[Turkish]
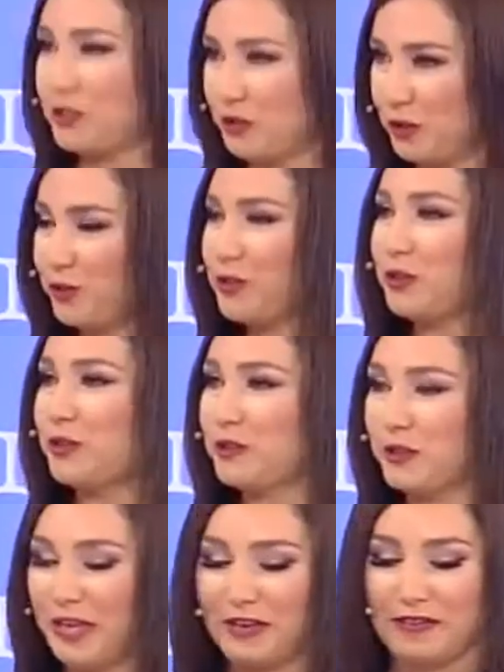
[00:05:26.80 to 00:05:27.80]
varız diyorsunuz.
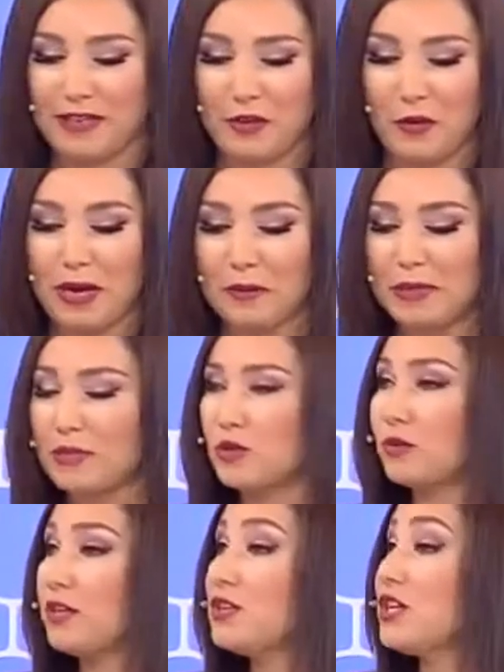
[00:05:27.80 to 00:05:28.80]
Biz varız, evet Ömer Bey
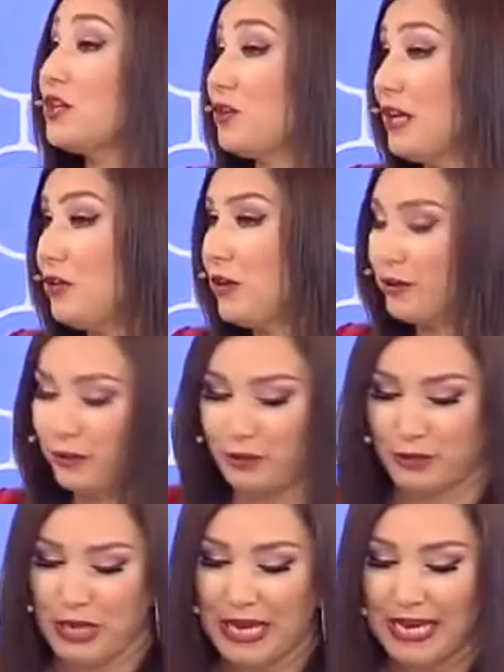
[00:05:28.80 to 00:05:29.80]
çok olabilir. teşekkür ediyoruz.
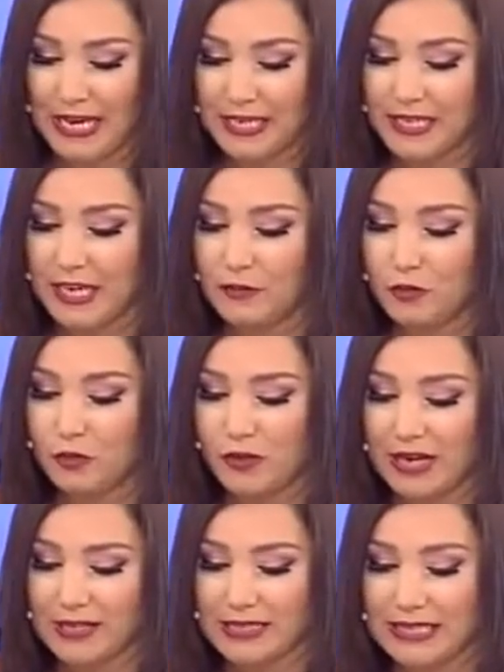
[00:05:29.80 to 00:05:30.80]
Ben teşekkür Kiev ederim. Kiev
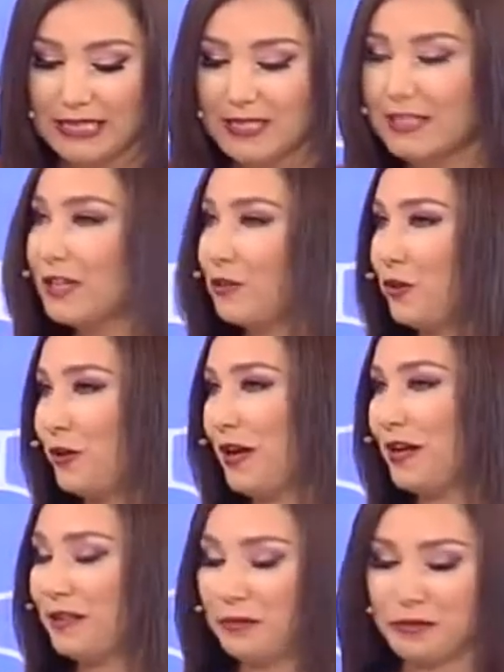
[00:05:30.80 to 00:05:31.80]
Üniversitesi Rektör
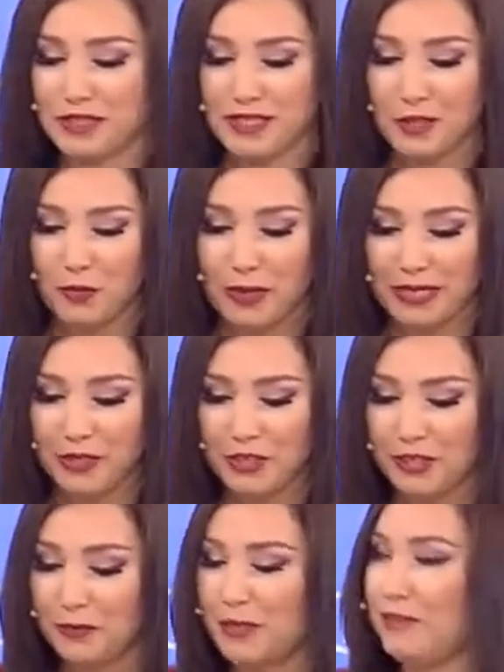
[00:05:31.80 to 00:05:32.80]
Yardımcısı Ömer
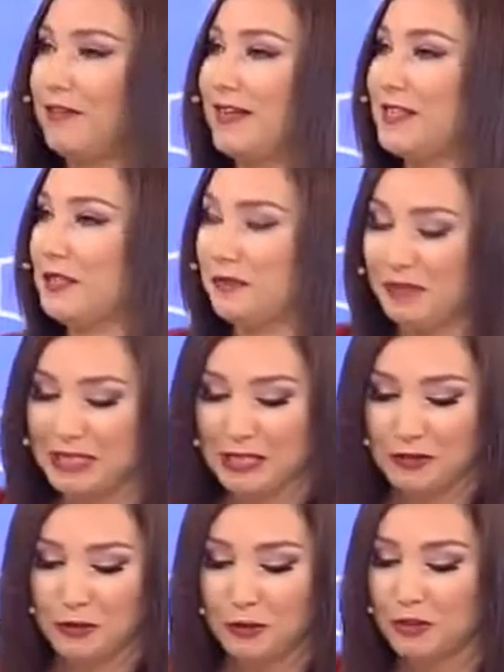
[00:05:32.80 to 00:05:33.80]
Çıkın Beyefendi
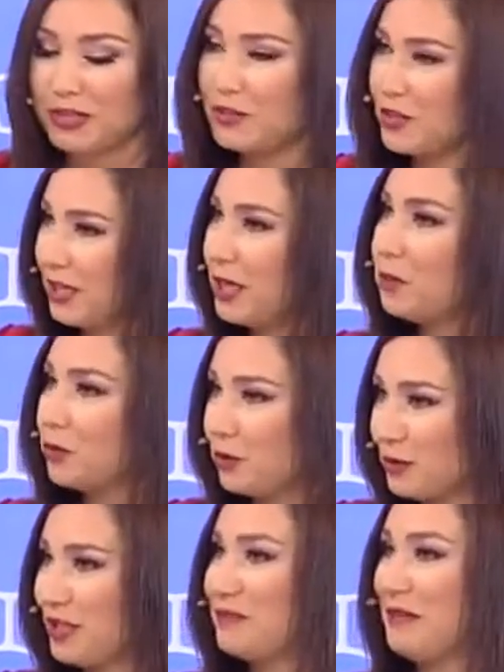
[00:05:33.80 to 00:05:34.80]
birlikte olduk. İnşallah
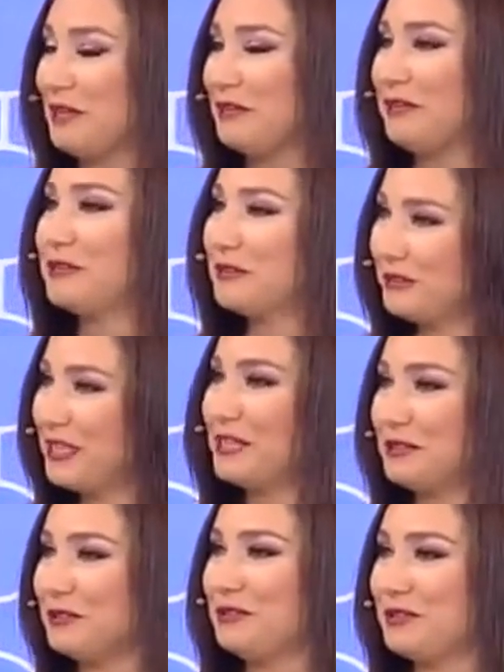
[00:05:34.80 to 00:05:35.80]
projeyi bekliyoruz.
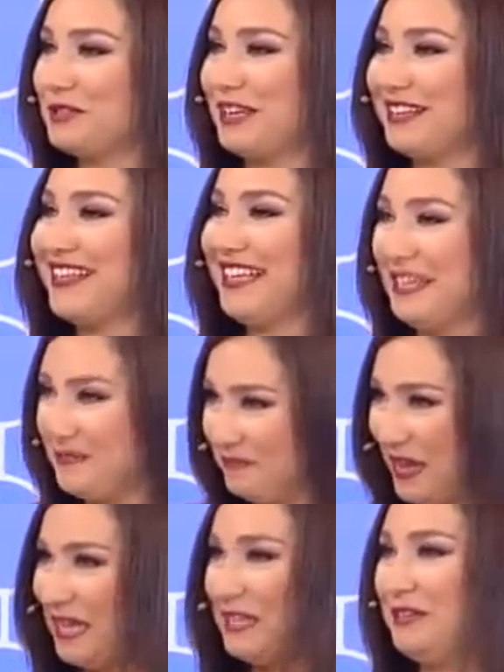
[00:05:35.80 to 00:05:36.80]
Güzel sonuçlar
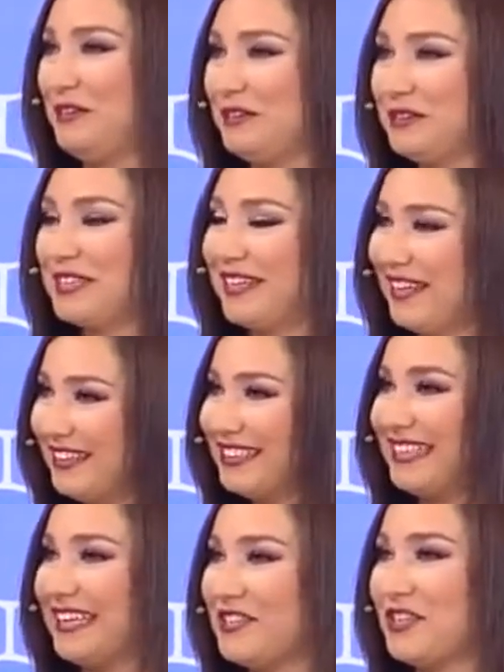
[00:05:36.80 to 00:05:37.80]
bekliyoruz. İnşallah.
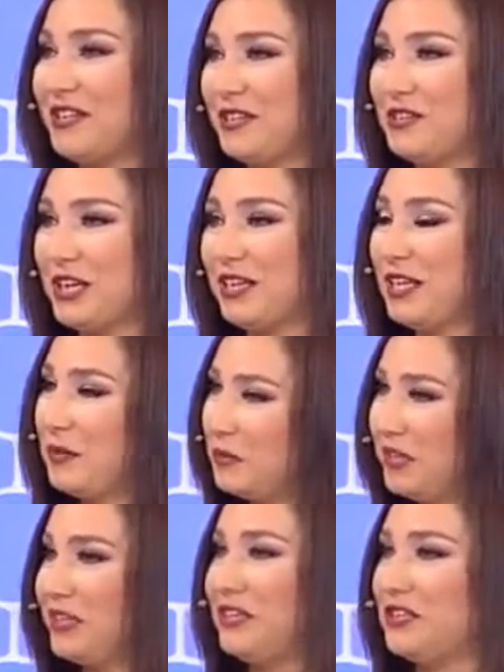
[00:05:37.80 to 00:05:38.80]
Hayata geçer inşallah
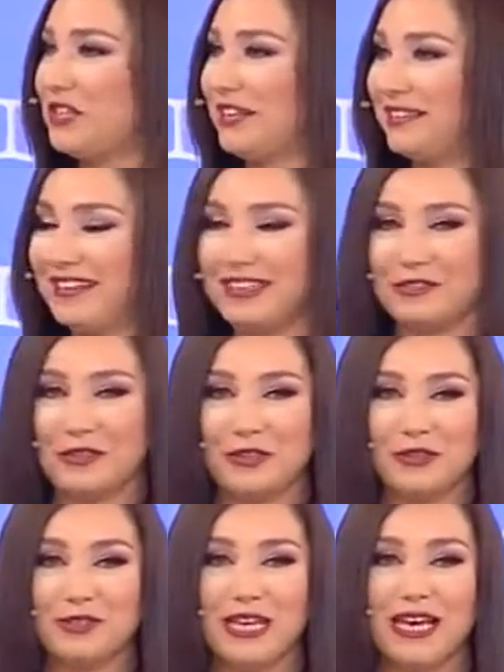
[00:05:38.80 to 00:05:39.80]
bir icat daha
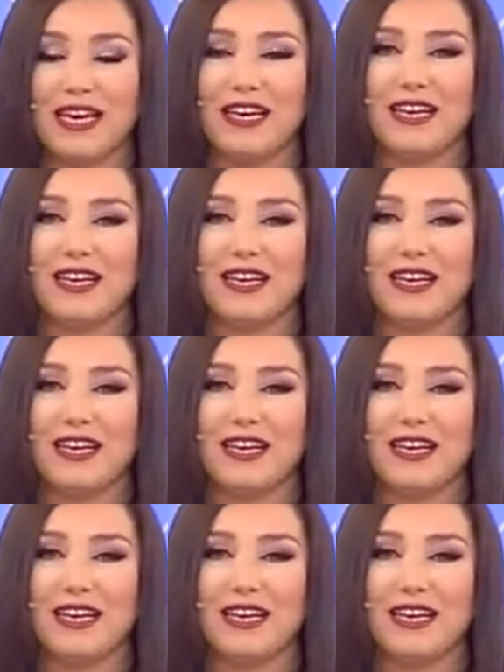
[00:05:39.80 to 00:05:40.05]
diyoruz.